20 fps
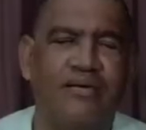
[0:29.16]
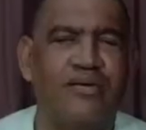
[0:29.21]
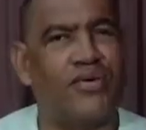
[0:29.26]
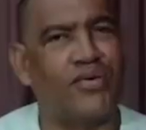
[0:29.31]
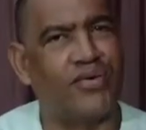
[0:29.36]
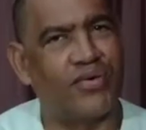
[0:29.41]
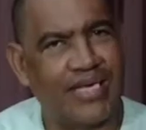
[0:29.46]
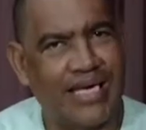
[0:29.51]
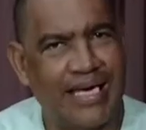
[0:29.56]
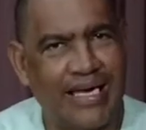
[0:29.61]

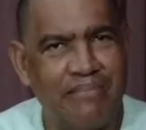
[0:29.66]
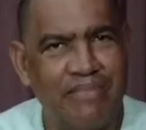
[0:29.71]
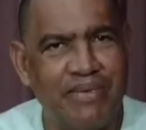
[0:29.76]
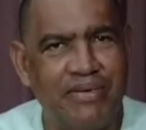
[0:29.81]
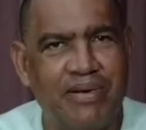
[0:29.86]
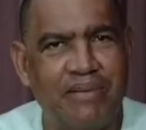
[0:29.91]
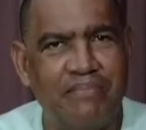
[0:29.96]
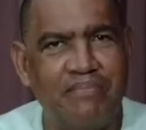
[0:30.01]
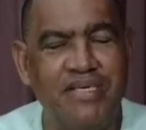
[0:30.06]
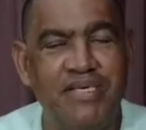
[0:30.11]
Olá,
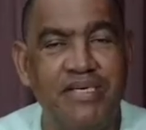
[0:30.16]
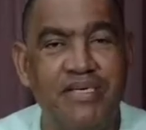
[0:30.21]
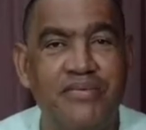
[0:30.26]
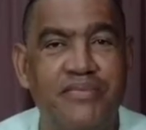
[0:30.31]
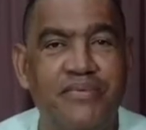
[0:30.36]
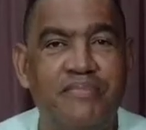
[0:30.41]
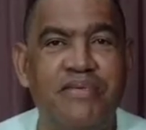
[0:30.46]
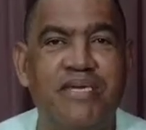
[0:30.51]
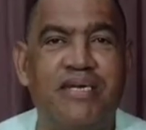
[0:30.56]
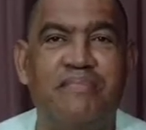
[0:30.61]
meu
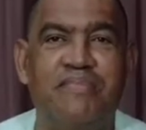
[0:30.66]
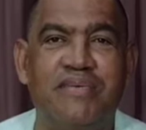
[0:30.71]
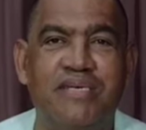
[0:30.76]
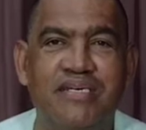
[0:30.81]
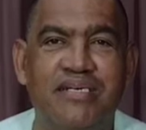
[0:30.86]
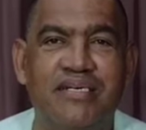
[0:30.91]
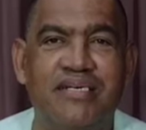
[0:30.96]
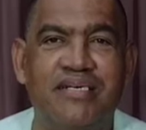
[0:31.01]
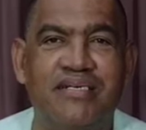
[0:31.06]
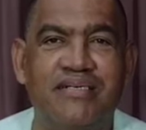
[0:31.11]
amigo, minha
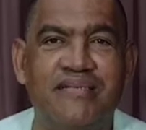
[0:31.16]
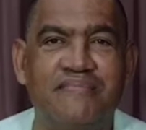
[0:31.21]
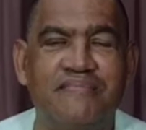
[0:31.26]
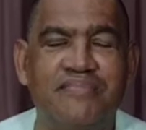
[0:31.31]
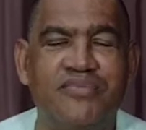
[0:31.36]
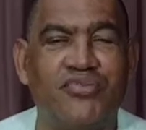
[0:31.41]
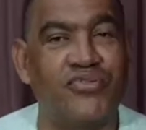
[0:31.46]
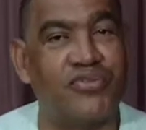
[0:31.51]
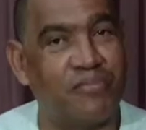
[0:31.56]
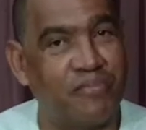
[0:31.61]
amiga,
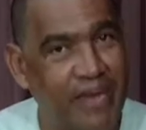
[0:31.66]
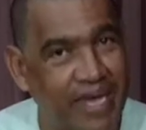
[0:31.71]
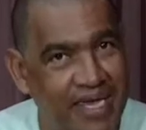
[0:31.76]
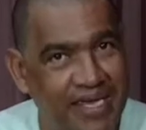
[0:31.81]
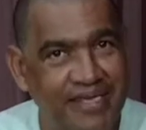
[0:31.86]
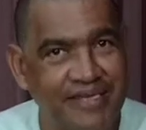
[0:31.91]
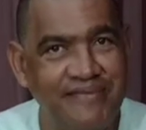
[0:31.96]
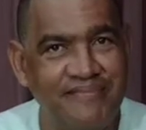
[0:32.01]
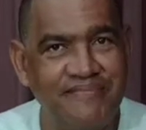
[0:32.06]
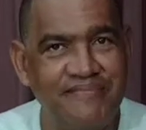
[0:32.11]
tudo
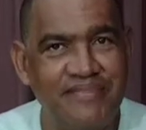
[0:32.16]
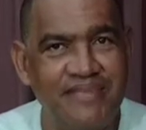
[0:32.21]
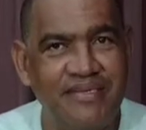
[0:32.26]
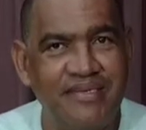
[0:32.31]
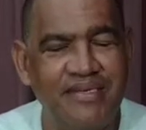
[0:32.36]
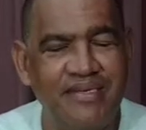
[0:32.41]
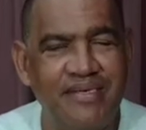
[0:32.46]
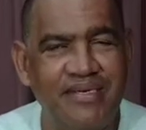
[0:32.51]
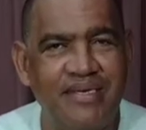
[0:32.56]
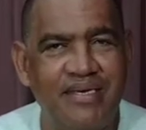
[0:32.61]
bem?
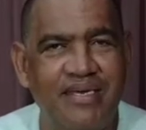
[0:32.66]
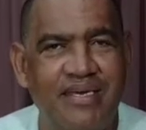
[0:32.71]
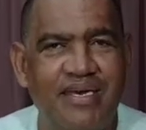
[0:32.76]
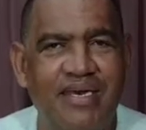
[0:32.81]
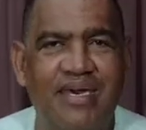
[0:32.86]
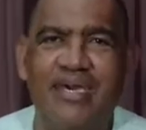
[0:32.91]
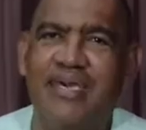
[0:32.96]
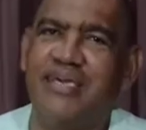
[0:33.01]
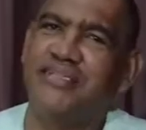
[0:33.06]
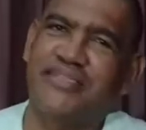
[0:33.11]

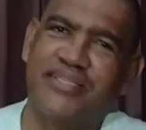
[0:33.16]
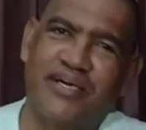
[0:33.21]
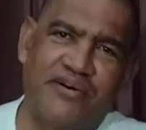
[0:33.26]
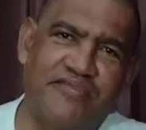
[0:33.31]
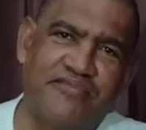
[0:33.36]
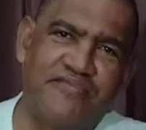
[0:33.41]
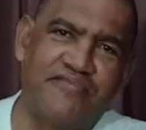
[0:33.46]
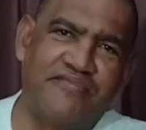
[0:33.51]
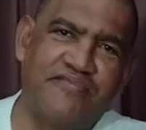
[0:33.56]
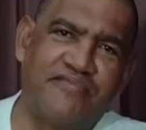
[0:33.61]

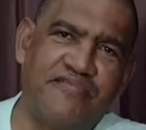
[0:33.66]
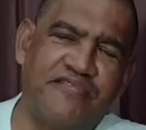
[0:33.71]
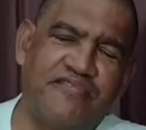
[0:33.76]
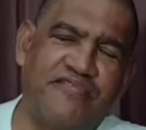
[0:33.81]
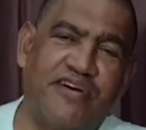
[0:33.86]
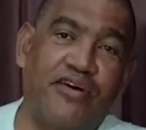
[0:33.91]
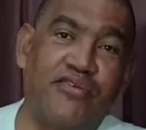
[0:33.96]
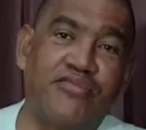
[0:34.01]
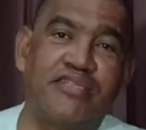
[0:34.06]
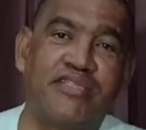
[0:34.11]
Então,
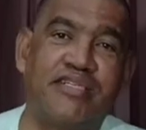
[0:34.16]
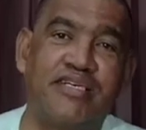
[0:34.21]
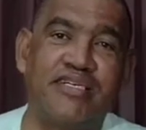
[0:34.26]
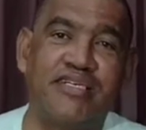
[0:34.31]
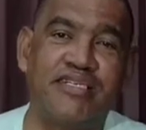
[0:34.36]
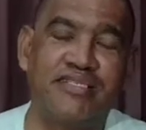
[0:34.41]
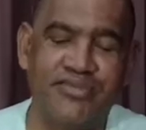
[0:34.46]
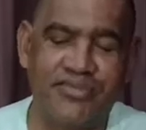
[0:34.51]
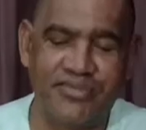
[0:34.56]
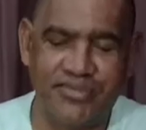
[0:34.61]

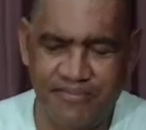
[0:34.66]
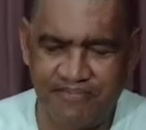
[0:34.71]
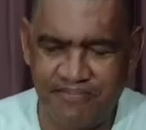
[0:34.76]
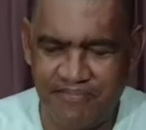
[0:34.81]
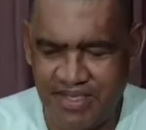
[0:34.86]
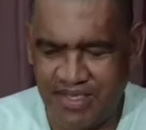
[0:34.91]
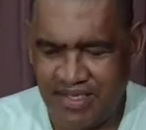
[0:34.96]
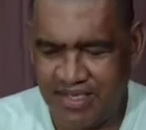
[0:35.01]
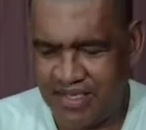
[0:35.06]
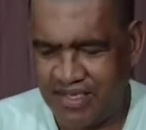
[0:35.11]
voltando
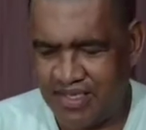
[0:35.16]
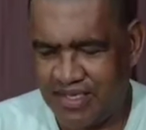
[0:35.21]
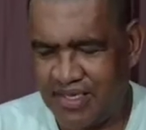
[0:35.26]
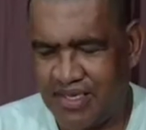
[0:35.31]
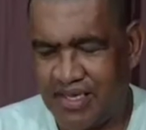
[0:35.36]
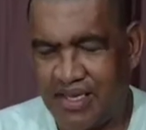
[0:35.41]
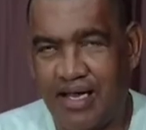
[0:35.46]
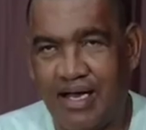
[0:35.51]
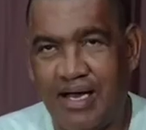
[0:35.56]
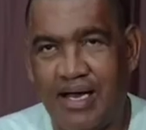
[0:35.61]

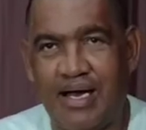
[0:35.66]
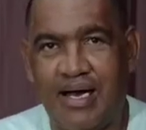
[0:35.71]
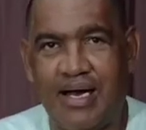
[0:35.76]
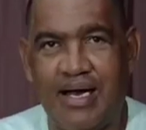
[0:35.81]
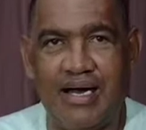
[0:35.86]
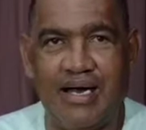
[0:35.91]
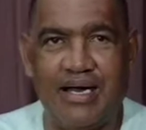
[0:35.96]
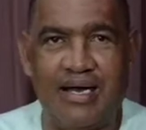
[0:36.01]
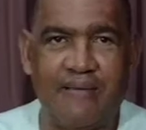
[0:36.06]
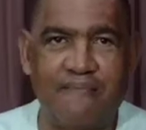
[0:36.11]

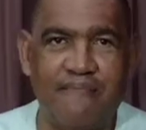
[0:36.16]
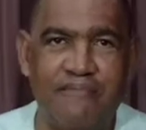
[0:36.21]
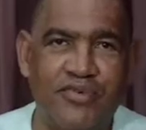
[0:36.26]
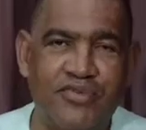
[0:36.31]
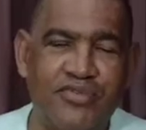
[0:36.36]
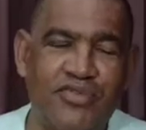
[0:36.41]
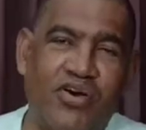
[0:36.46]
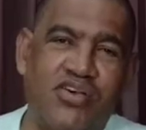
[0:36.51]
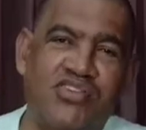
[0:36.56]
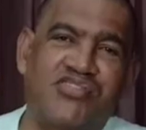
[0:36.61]
ao
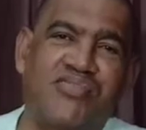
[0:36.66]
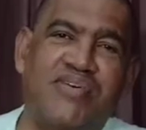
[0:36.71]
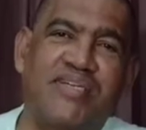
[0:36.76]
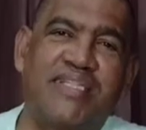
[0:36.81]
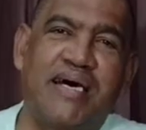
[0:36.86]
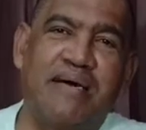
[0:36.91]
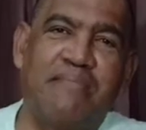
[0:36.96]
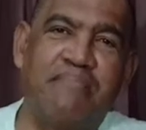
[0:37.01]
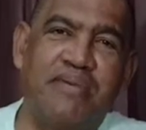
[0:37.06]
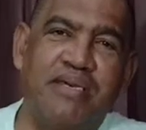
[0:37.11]
nosso
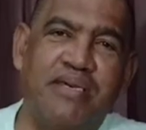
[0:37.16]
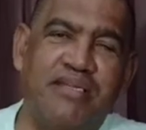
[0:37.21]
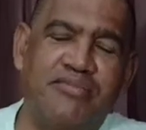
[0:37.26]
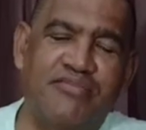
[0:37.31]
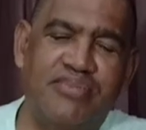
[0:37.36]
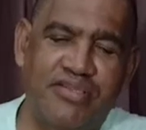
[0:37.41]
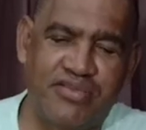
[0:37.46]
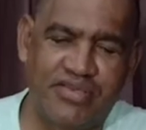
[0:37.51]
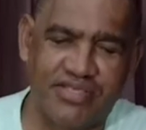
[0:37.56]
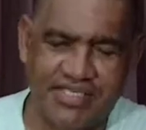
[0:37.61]

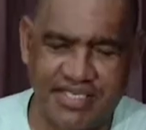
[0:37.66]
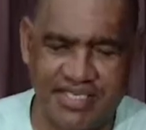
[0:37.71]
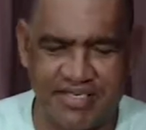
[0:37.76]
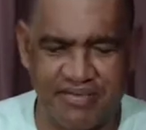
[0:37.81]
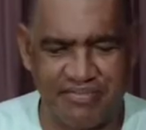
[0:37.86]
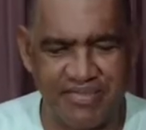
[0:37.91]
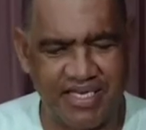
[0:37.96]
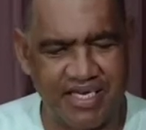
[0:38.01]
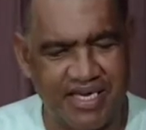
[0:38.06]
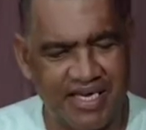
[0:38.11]
andamento, a nossa
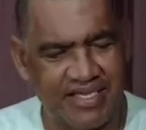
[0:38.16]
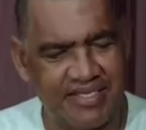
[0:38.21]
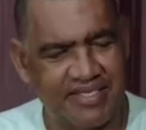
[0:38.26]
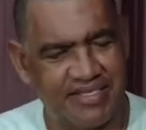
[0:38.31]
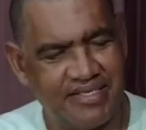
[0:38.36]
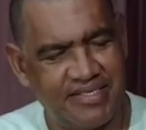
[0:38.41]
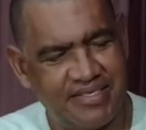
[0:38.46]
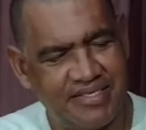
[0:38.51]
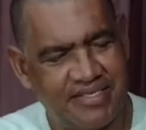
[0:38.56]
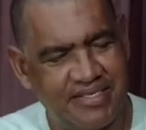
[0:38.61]

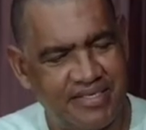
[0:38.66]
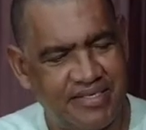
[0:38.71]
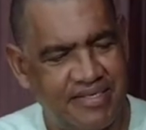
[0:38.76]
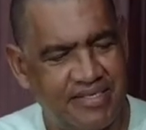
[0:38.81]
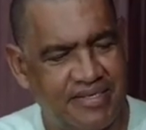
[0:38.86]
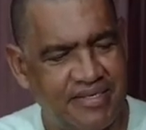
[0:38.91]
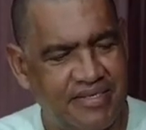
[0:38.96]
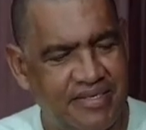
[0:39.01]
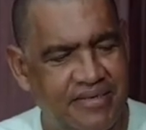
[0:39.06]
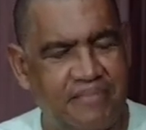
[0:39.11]
caminhada,
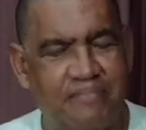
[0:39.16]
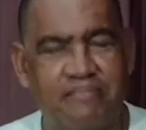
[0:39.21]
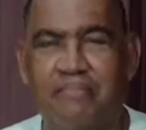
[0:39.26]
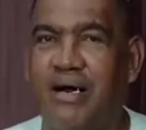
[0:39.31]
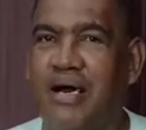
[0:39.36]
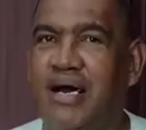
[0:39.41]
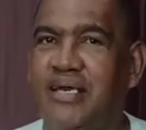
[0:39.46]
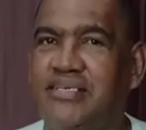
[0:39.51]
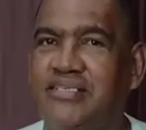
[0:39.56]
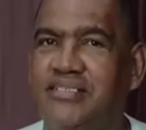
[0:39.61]

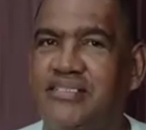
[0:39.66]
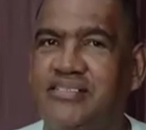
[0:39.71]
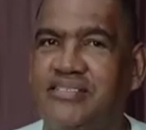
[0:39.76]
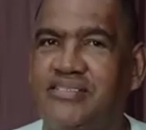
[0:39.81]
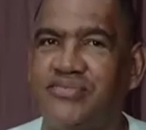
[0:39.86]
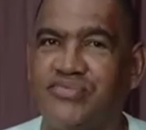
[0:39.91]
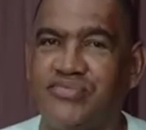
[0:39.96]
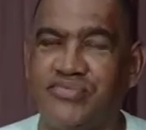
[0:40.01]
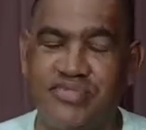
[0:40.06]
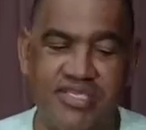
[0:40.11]

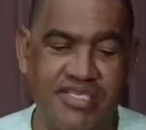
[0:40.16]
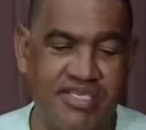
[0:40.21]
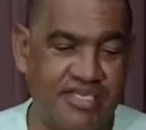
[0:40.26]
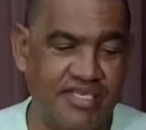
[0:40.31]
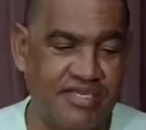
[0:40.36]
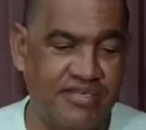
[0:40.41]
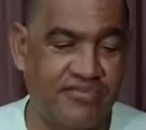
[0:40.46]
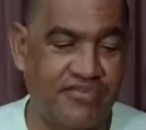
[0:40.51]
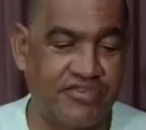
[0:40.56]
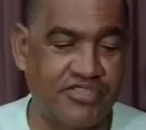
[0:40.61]
mas um
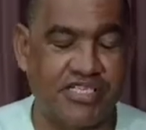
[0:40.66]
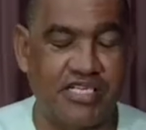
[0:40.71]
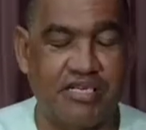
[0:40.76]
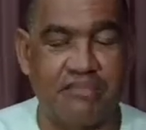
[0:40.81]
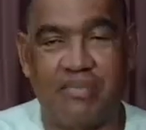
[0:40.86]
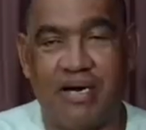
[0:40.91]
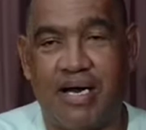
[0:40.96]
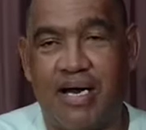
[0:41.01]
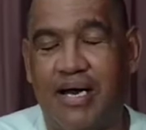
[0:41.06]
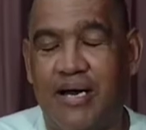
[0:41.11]
dia eu vou
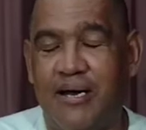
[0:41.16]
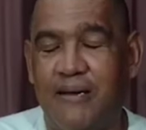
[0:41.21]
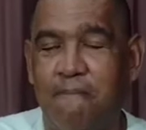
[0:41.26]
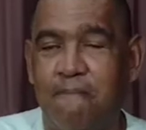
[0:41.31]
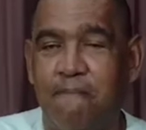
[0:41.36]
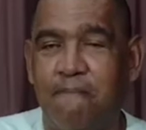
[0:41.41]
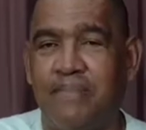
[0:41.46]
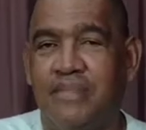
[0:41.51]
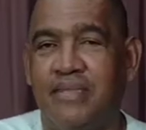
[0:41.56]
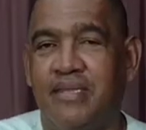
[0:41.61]

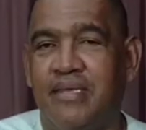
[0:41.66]
chamar